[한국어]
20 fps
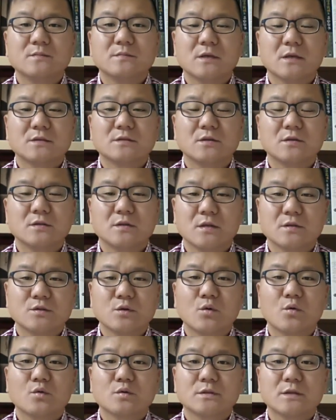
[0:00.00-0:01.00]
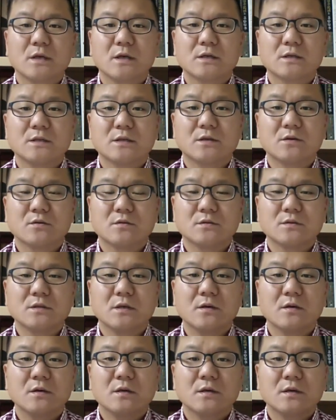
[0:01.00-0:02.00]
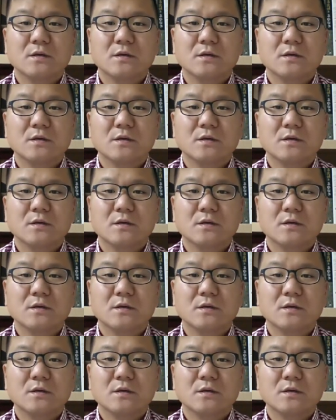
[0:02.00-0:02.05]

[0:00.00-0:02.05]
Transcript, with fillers: 금사철 이게 초록색 있거든요.